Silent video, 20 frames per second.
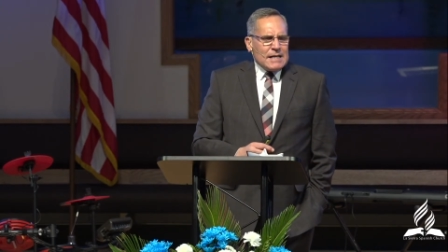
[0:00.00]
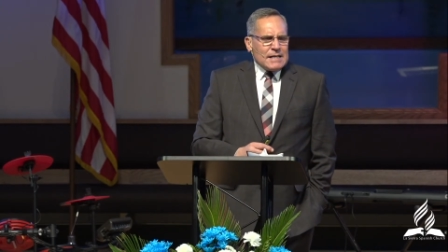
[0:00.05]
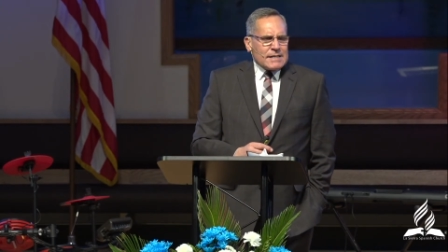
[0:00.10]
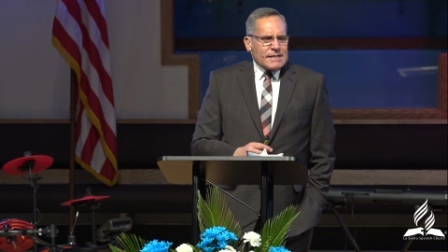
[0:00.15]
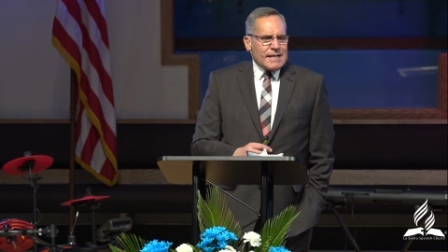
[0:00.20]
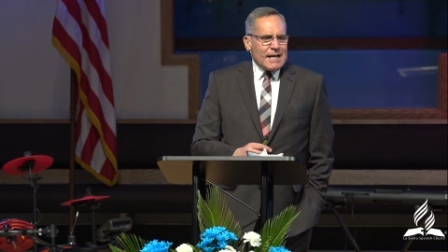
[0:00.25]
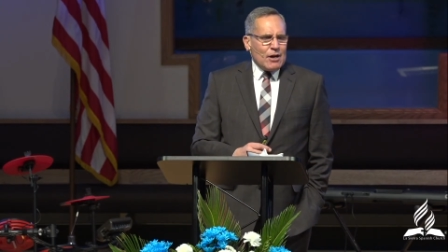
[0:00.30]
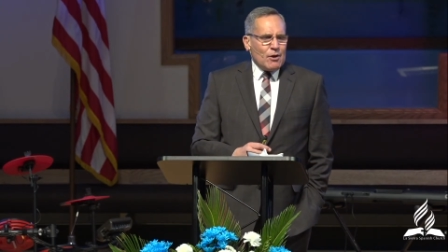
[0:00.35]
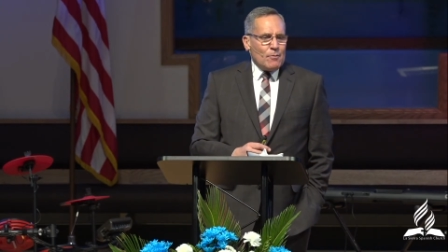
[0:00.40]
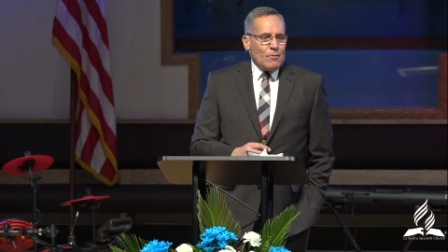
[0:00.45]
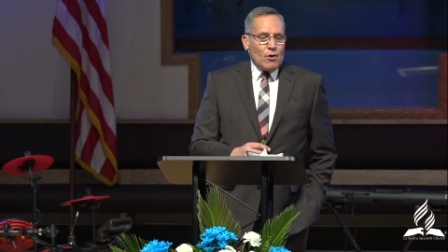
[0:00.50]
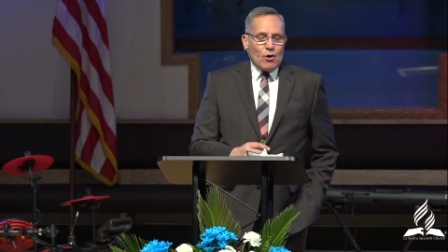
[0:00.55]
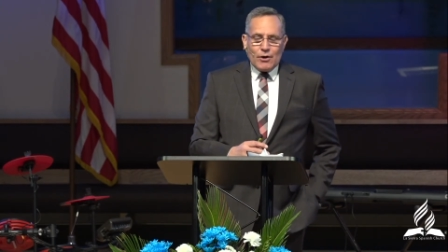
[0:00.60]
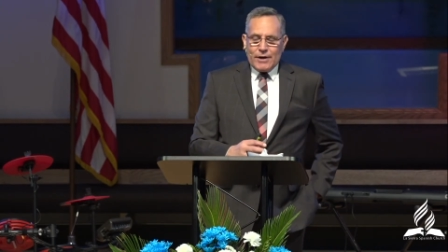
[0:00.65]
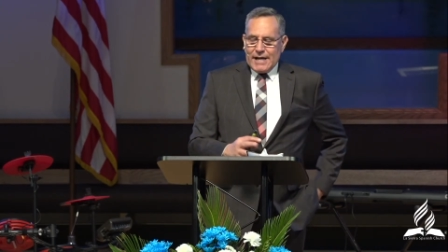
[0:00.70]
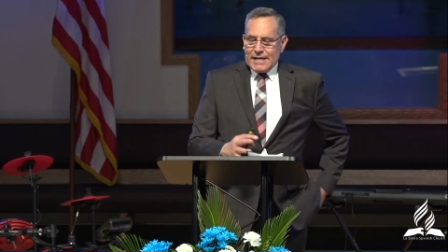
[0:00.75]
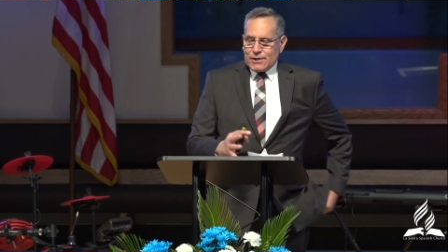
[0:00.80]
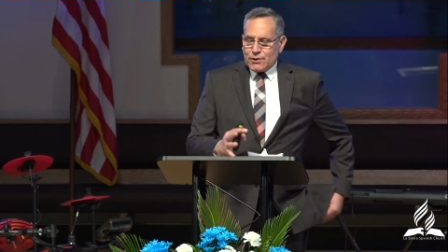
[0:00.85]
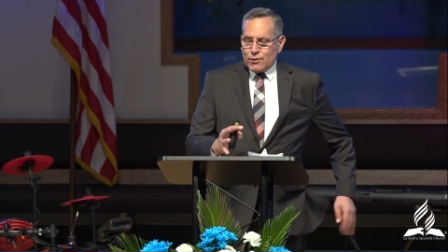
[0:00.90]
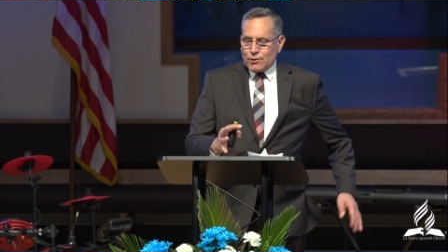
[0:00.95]

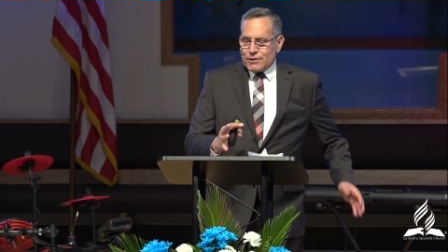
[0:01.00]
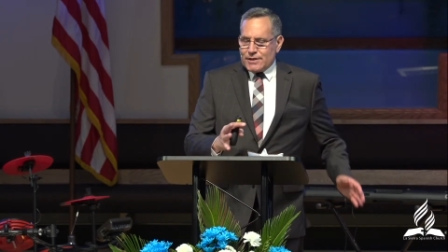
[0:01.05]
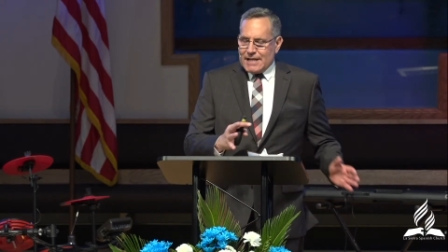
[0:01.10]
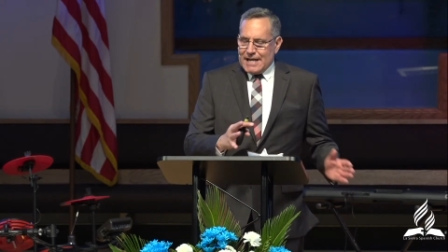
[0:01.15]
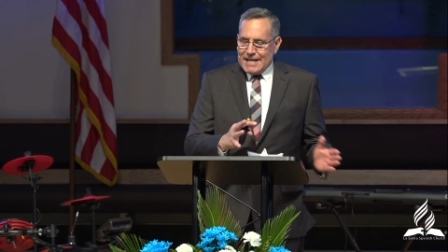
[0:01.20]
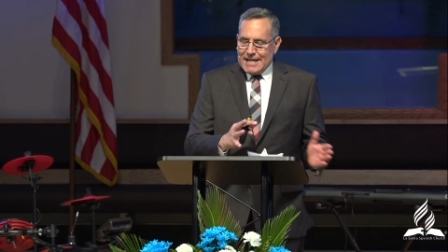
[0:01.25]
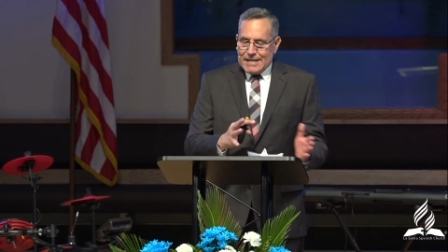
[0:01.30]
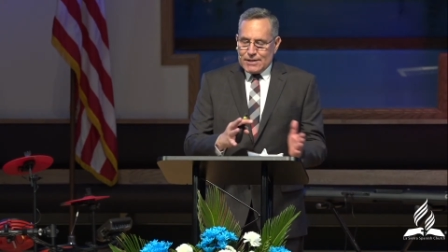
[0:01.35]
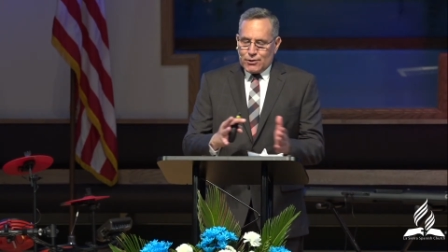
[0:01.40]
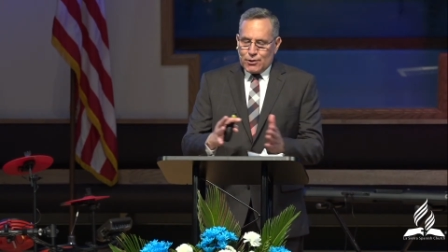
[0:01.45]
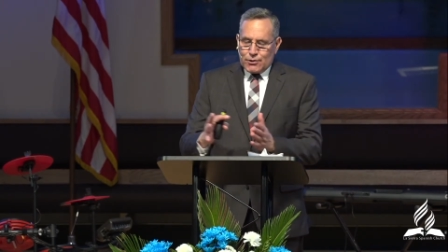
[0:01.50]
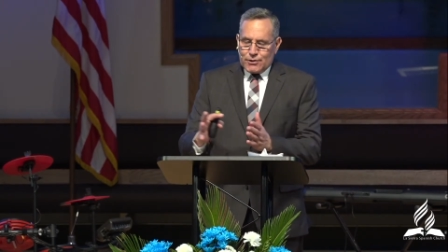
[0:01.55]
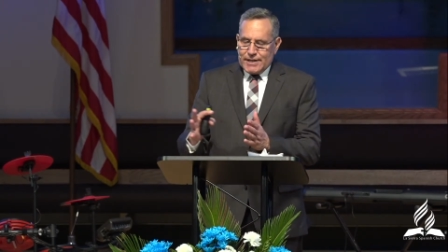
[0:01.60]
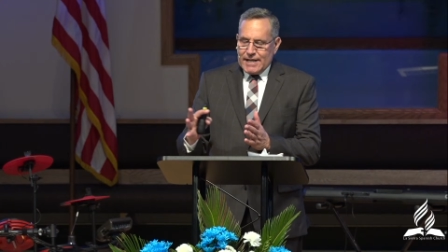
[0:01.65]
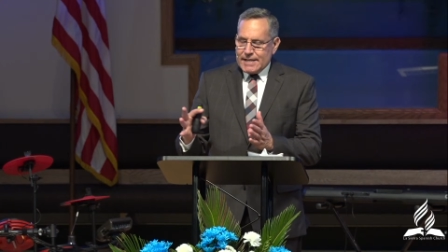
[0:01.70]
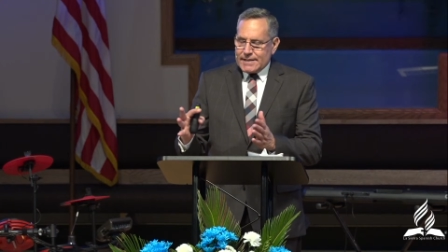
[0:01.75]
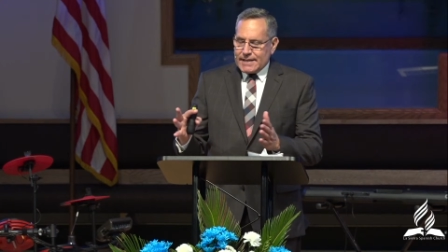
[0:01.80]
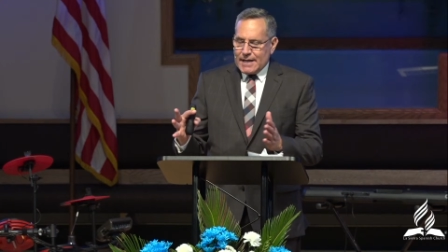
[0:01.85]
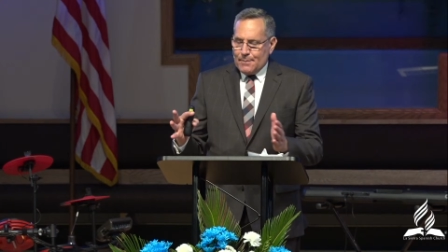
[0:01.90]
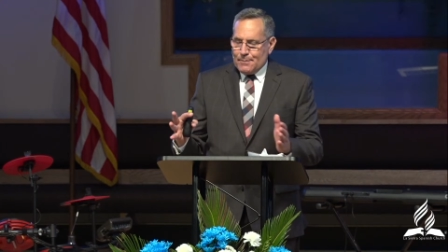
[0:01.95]
Salomón estos, en estos
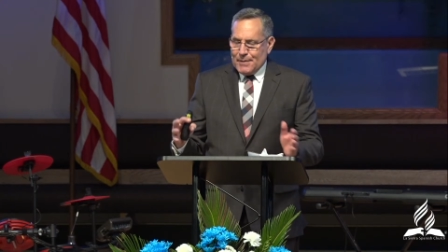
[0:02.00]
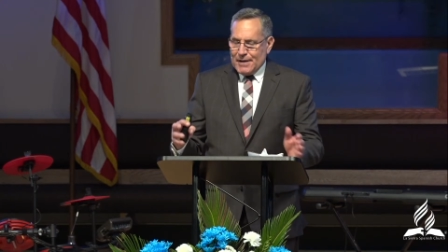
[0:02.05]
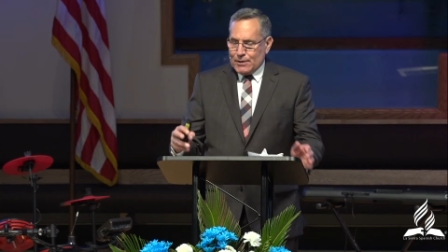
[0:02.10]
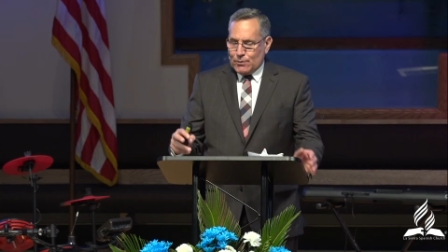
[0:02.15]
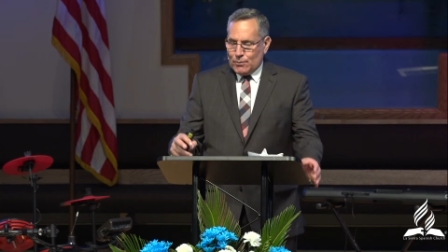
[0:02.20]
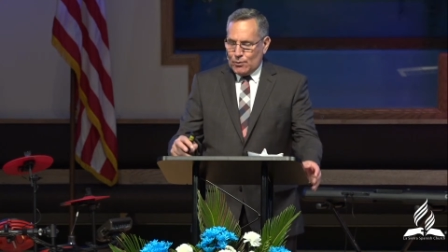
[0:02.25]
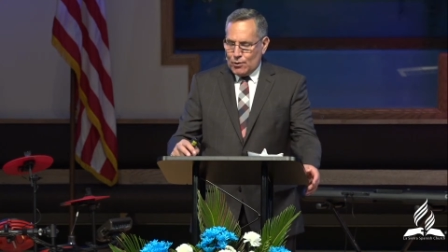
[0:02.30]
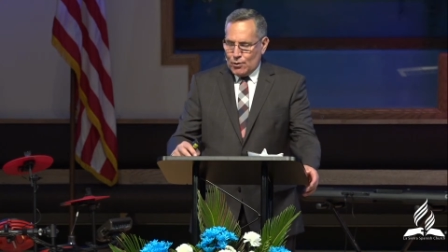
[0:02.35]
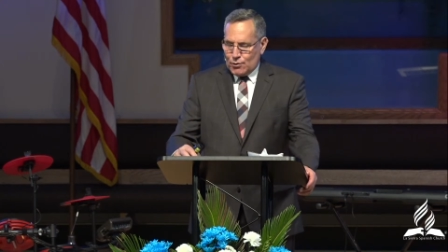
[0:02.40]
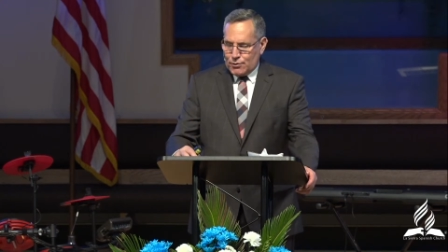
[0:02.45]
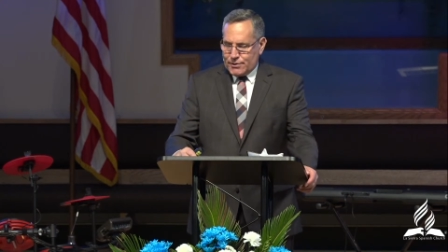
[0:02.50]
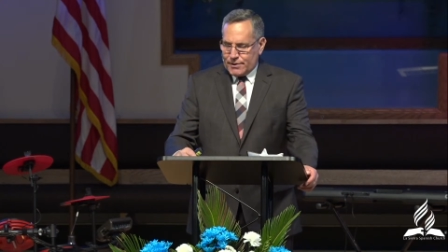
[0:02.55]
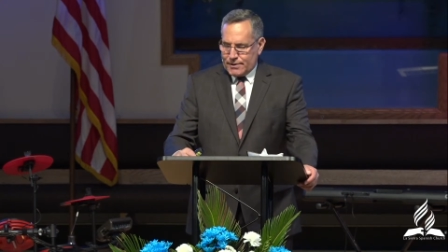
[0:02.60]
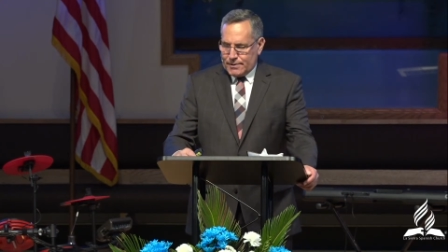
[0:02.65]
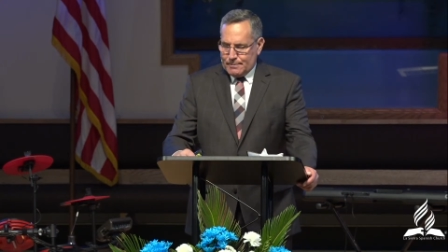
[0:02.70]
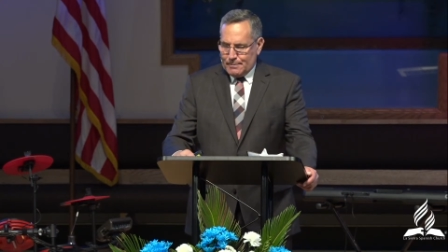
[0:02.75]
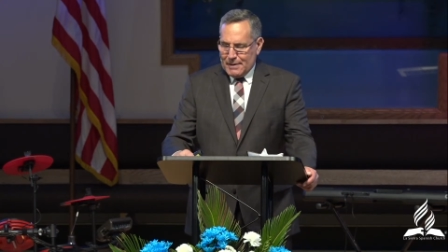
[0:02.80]
diez capítulos